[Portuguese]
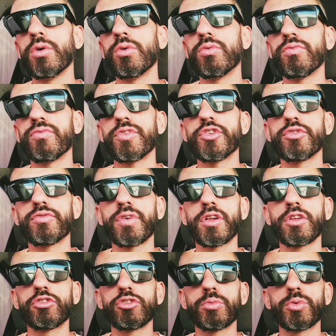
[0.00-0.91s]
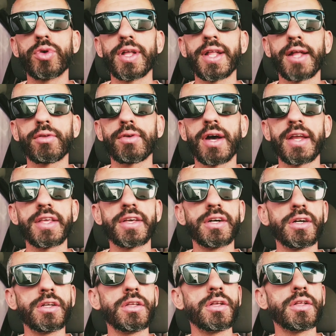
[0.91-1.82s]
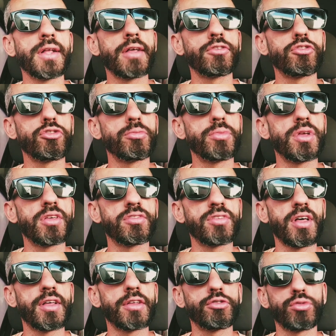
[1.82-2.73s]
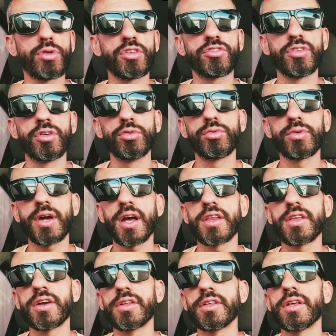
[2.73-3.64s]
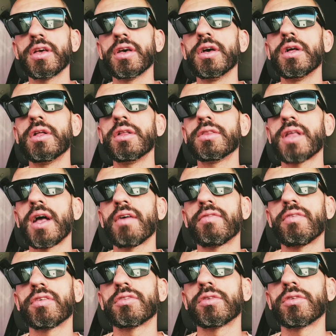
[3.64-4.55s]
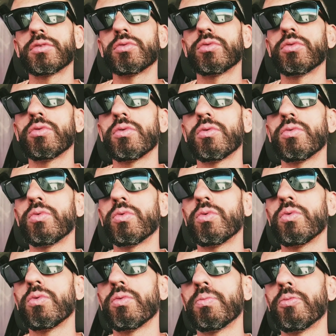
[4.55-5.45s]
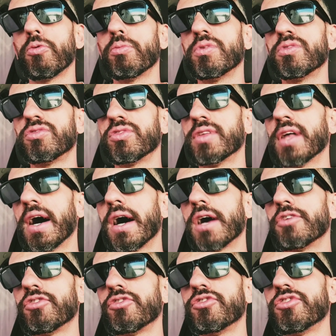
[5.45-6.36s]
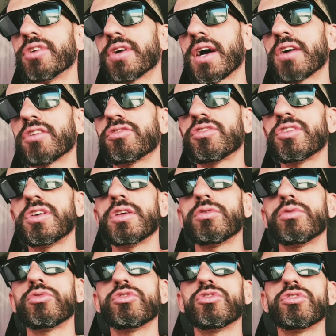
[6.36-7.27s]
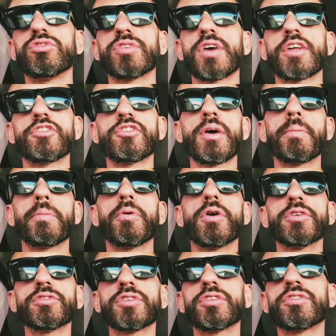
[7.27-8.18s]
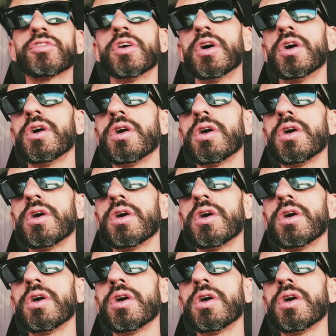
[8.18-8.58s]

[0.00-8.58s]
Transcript: um vídeo falando sobre o Renato Cariani, né, sobre essa situação do Cariani tá fazendo o publicidade de cassino, de site de apostas,